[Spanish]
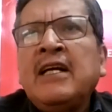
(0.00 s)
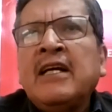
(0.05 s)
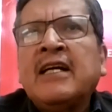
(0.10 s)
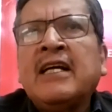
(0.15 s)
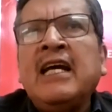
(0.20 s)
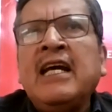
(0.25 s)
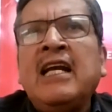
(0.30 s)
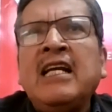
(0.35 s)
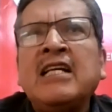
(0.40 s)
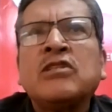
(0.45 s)

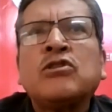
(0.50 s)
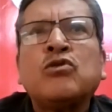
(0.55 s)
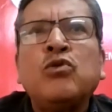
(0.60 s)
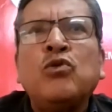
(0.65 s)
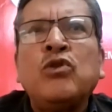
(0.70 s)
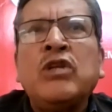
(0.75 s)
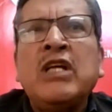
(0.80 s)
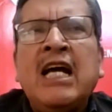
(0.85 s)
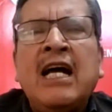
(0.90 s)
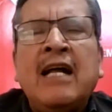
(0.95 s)
que el
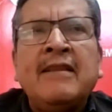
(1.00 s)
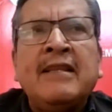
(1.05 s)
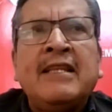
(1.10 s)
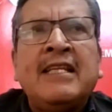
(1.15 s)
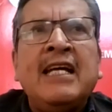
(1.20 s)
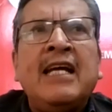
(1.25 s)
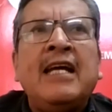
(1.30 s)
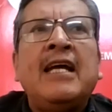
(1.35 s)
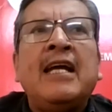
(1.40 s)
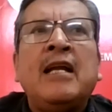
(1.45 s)

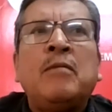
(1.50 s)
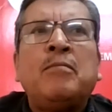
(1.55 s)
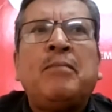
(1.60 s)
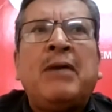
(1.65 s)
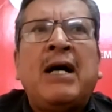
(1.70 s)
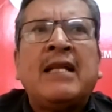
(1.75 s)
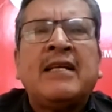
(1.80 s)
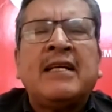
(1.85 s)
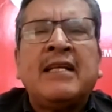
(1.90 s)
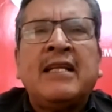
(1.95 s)
estudiante, el
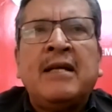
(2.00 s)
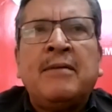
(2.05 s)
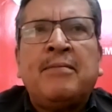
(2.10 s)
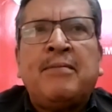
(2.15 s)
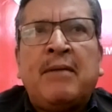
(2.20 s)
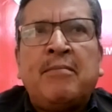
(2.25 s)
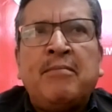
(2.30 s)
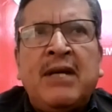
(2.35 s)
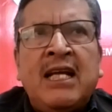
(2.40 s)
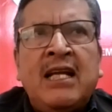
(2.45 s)
padre de
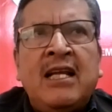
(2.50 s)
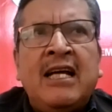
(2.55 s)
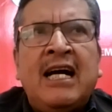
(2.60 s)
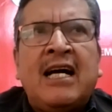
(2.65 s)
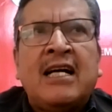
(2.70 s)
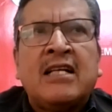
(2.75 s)
familia,